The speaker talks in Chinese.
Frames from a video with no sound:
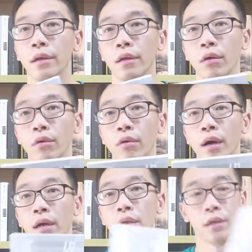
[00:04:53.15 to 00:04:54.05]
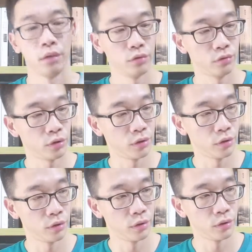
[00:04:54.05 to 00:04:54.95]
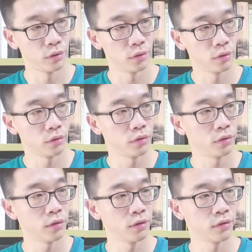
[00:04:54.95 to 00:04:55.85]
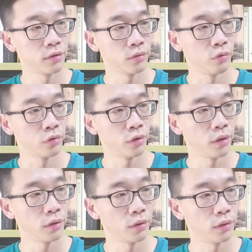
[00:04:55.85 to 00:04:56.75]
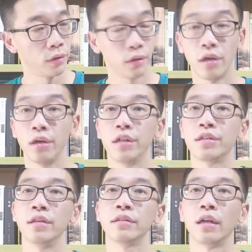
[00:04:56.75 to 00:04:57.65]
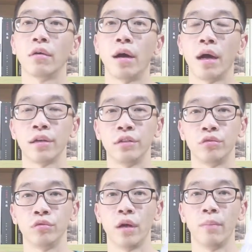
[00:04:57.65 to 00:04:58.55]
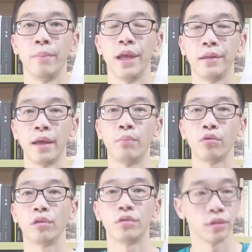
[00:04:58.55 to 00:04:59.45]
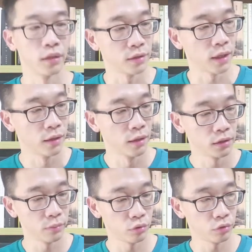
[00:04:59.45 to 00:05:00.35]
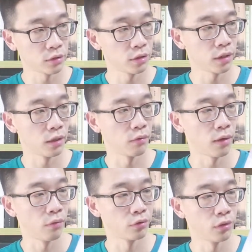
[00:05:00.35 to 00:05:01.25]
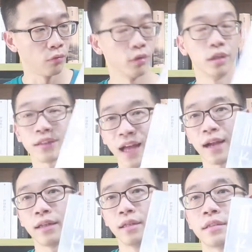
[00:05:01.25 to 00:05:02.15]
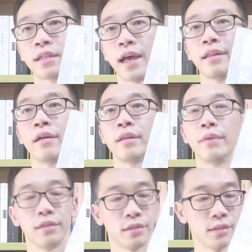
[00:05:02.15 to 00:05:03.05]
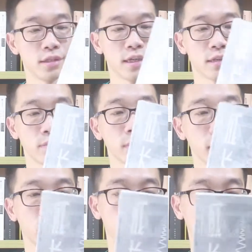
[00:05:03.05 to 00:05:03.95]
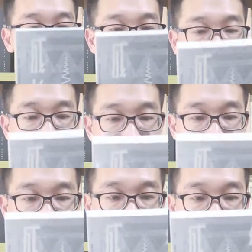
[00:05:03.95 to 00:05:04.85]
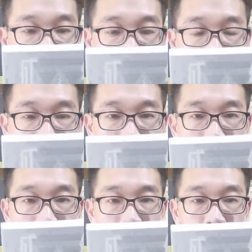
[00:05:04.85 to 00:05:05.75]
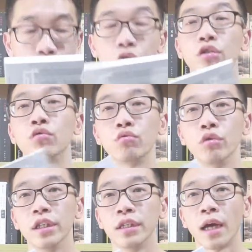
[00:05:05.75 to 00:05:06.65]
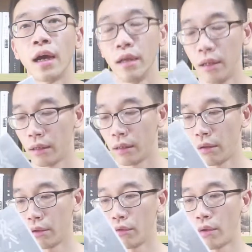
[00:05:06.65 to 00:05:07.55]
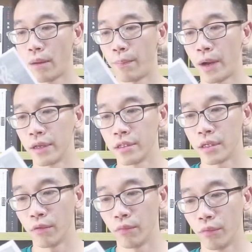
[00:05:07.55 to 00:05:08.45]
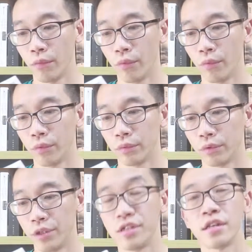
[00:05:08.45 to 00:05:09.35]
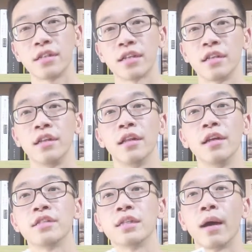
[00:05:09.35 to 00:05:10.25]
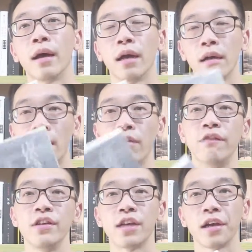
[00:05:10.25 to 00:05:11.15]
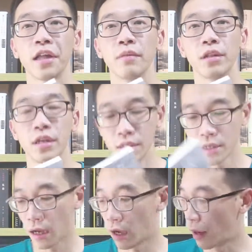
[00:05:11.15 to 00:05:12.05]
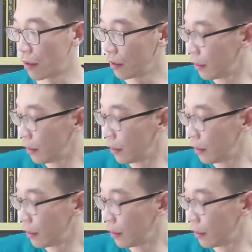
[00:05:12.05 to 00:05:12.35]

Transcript: 然后的话，就是这是我觉得个人的成长的话，还需要每天不断的去成长。这么终身成长的话，我觉得我能大概猜到里面是讲什么内容，但是可以呃重新梳理一下。然后的话，把一些我。提升一下整体的认识吧，然后刚好分享给你们听一下，好不好？